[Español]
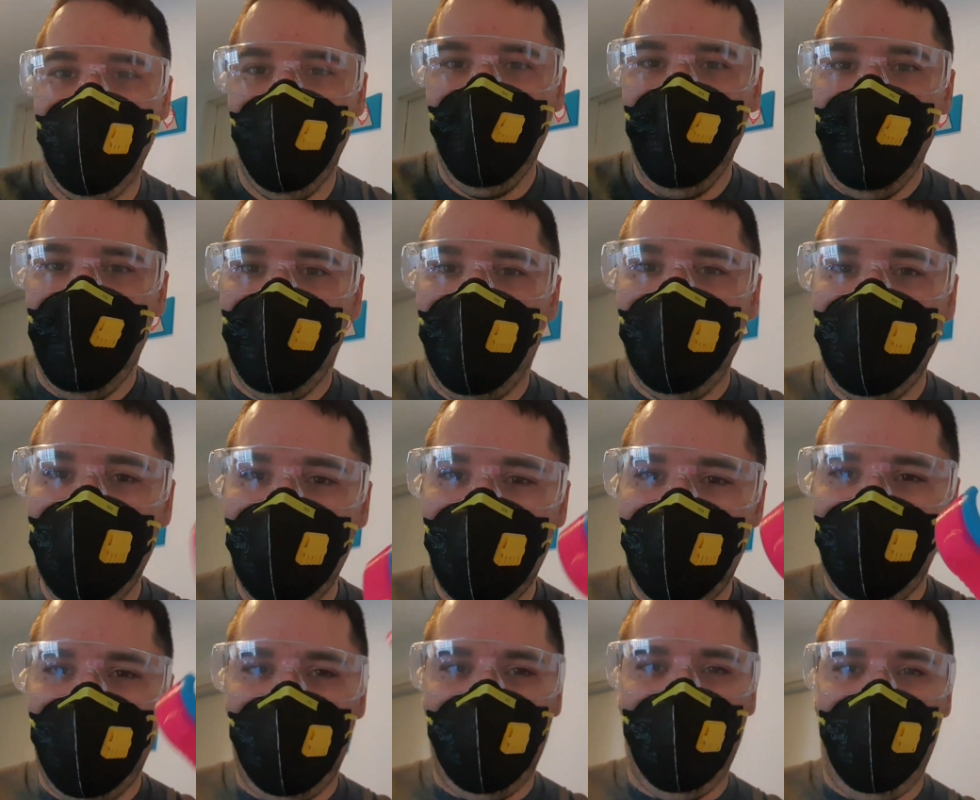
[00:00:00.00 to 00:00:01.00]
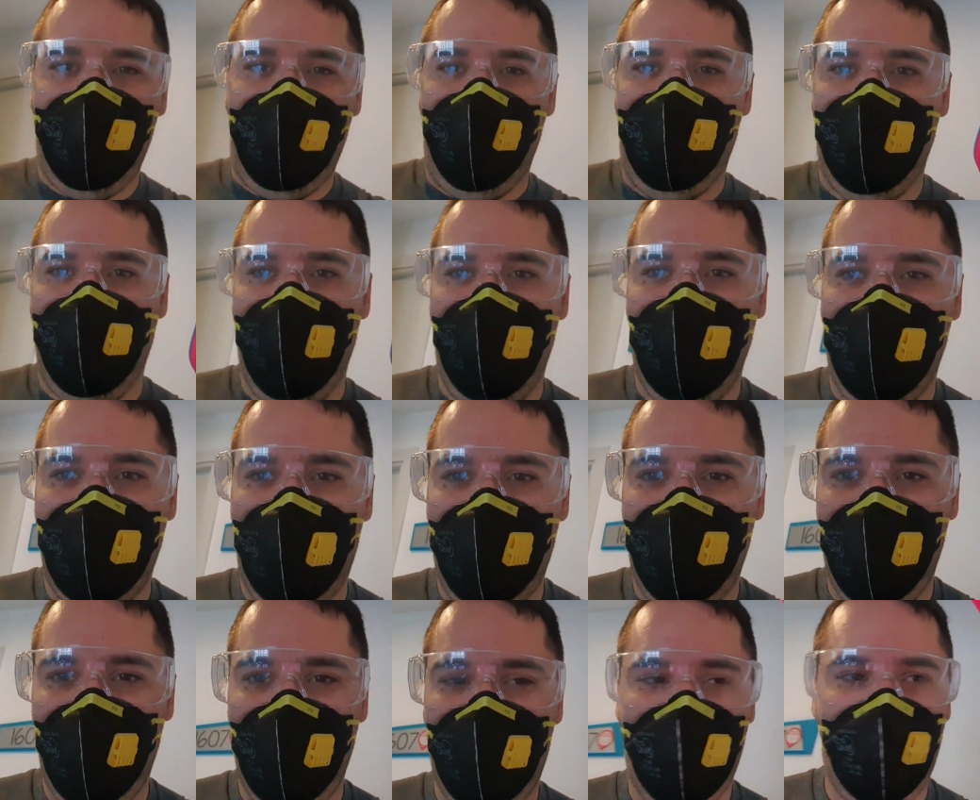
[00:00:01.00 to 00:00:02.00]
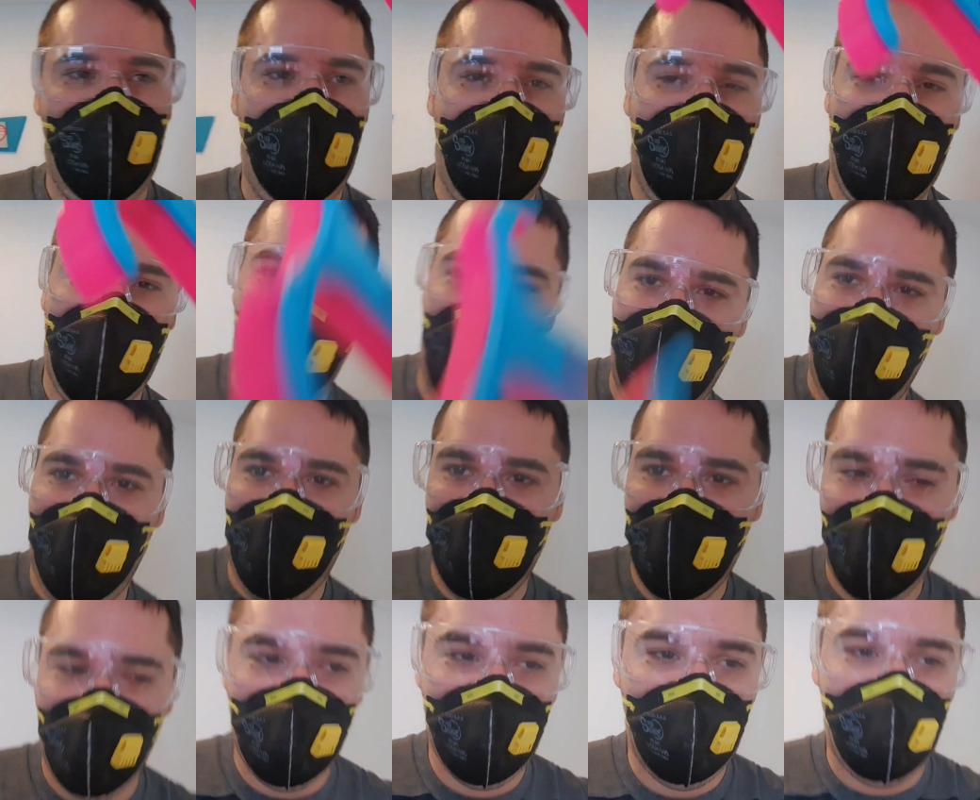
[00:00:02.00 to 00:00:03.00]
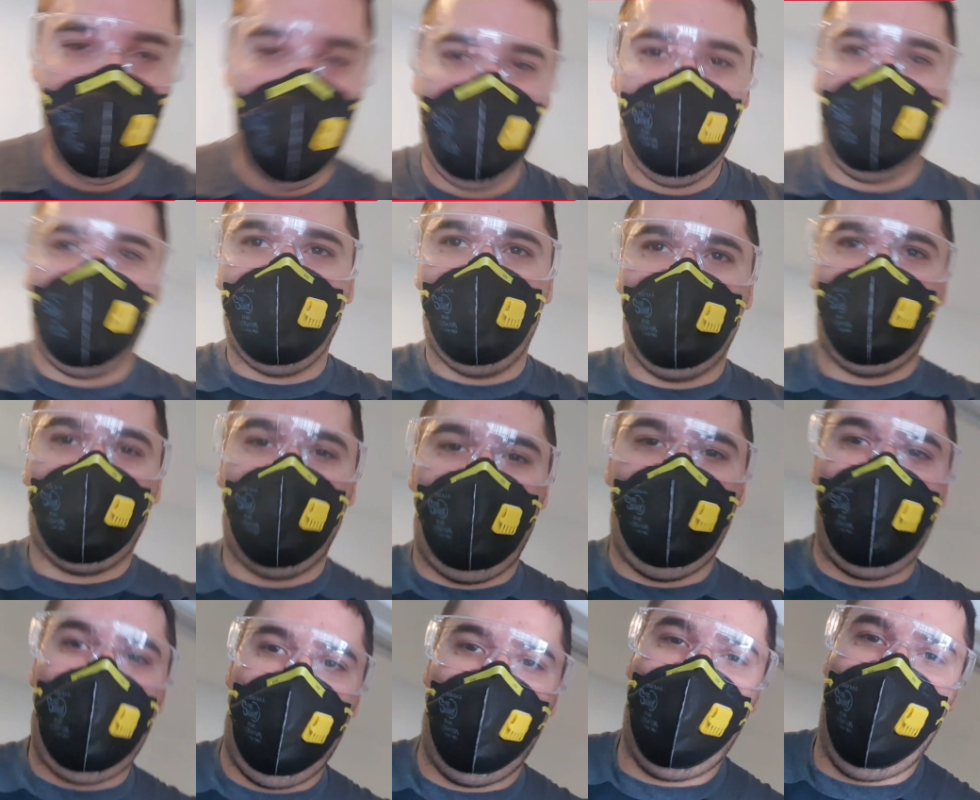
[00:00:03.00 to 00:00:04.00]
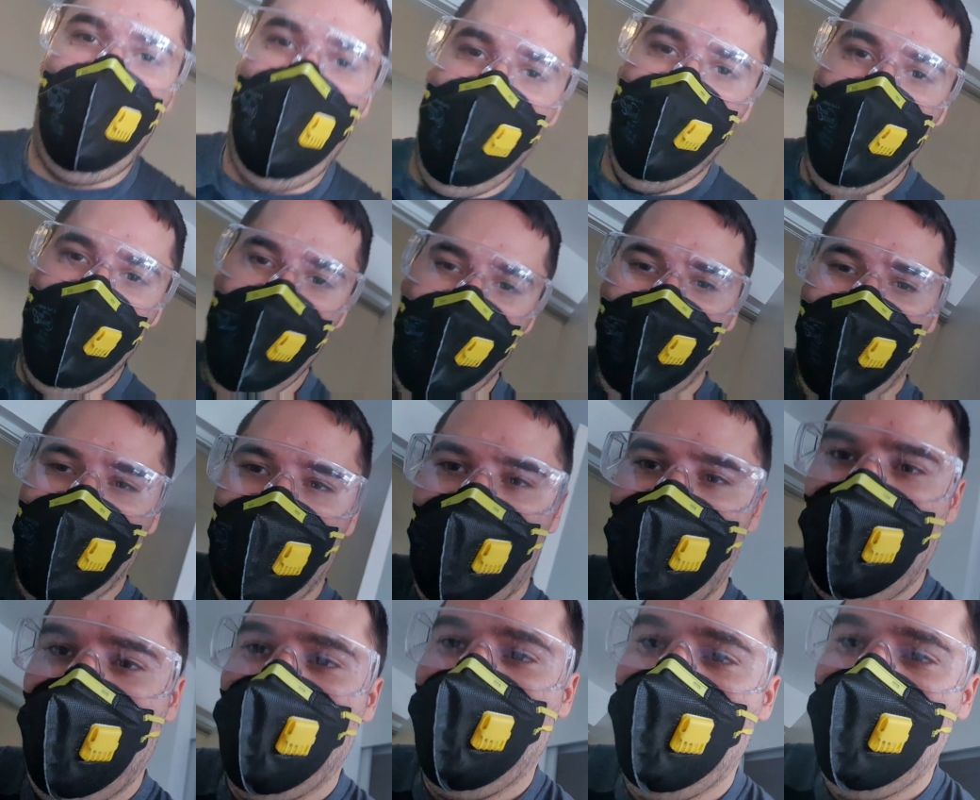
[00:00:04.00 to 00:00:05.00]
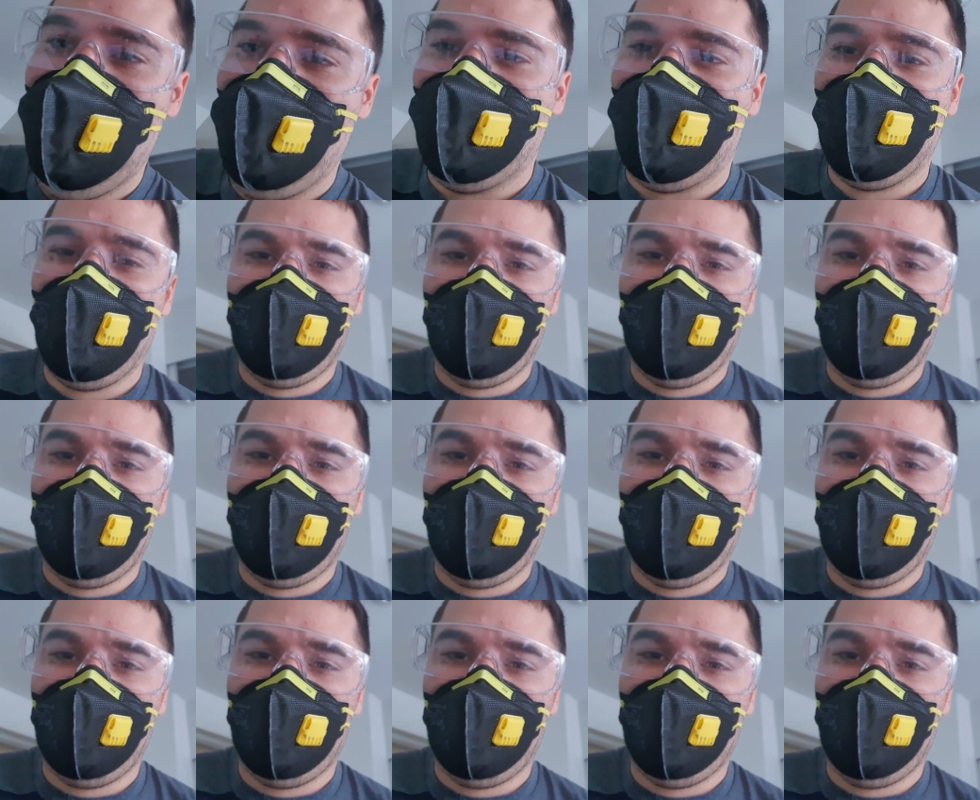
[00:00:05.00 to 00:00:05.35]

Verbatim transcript: Básicamente, aquí lo tenemos en estos dos colores. Yo voy a usar en este momento el café, es el mío. El otro